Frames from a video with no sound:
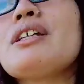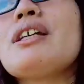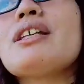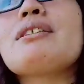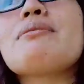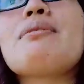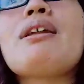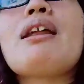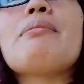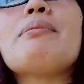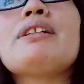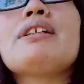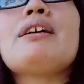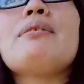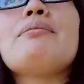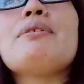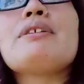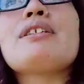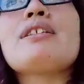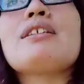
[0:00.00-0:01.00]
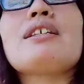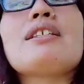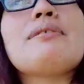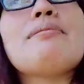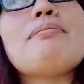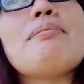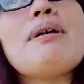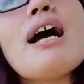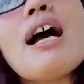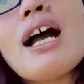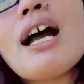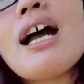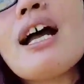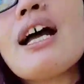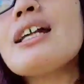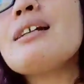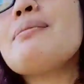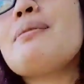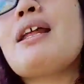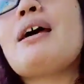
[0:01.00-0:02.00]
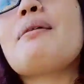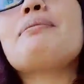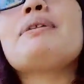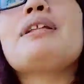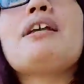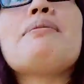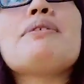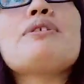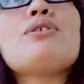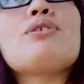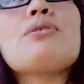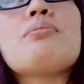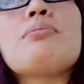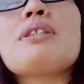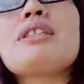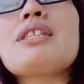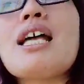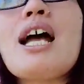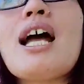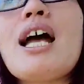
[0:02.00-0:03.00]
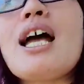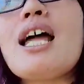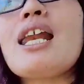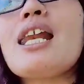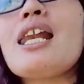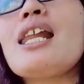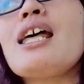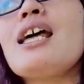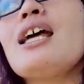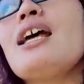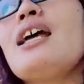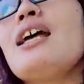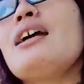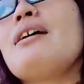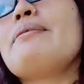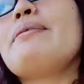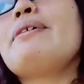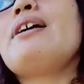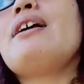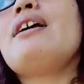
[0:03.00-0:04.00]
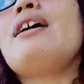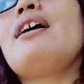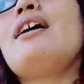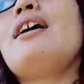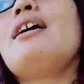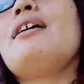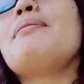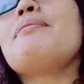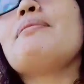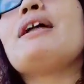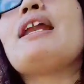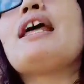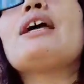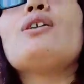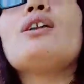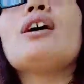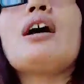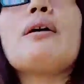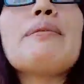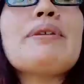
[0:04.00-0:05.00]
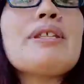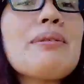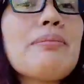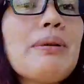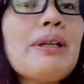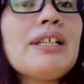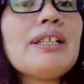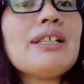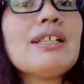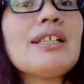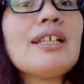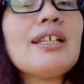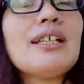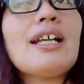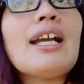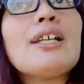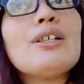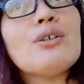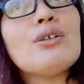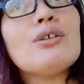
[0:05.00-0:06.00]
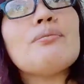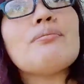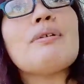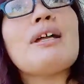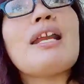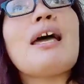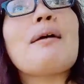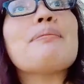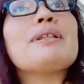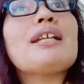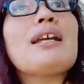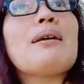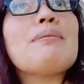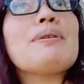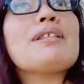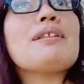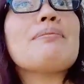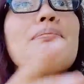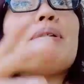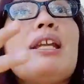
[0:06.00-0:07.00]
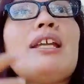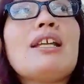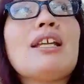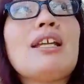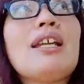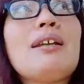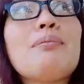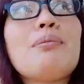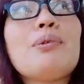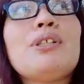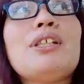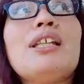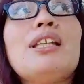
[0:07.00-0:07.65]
namin guys, malapit kami sa simbahan, malapit kami sa ospital, uh, malayo lang kami sa palengke. Ngayon, malapit kami sa palengke,